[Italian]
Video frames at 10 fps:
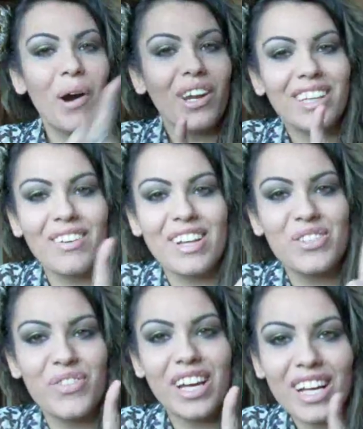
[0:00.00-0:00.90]
Porta una
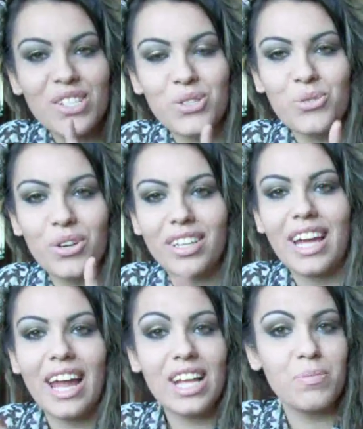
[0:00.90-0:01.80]
sfiga
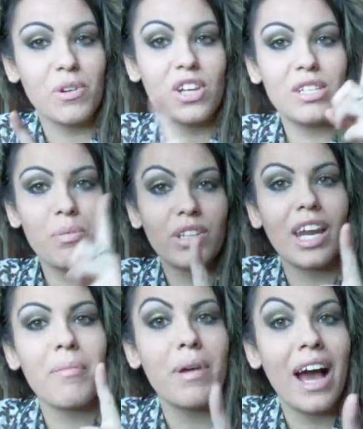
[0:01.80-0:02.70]
assurda e la sposa si
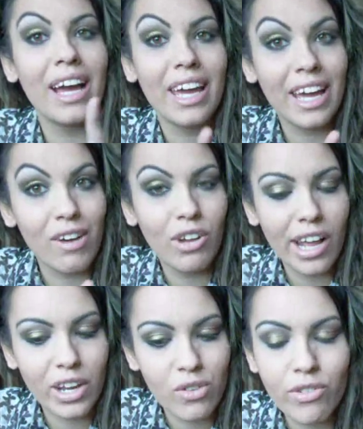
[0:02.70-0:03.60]
potrebbe anche
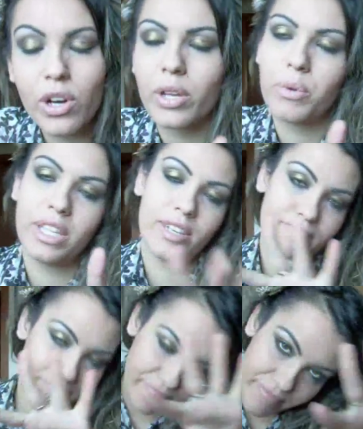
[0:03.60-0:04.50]
incavolare con voi, quindi